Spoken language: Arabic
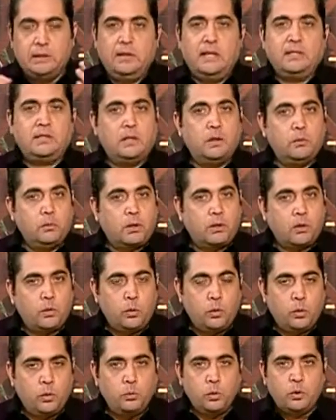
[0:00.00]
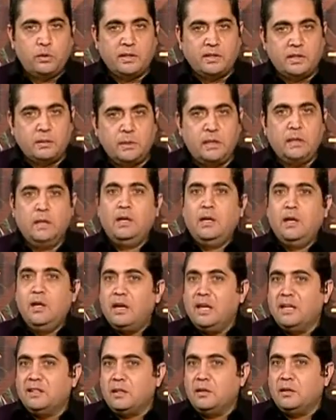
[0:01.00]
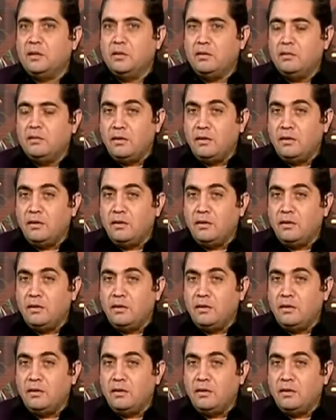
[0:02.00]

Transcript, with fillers: الناس اللي بره كلهم ملتزمين اذا